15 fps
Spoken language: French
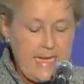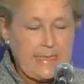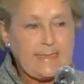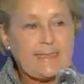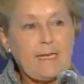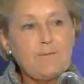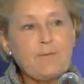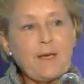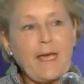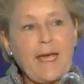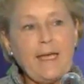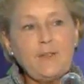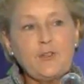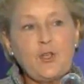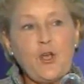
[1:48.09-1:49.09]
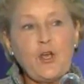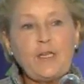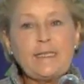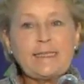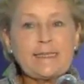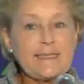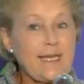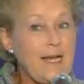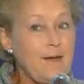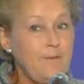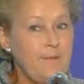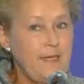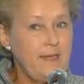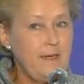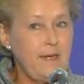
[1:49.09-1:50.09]
C'est près de 100
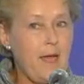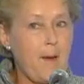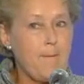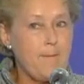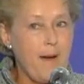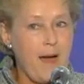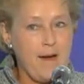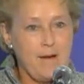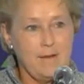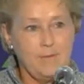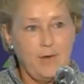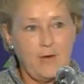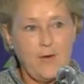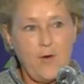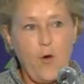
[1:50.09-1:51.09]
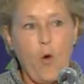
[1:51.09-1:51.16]
000 membres.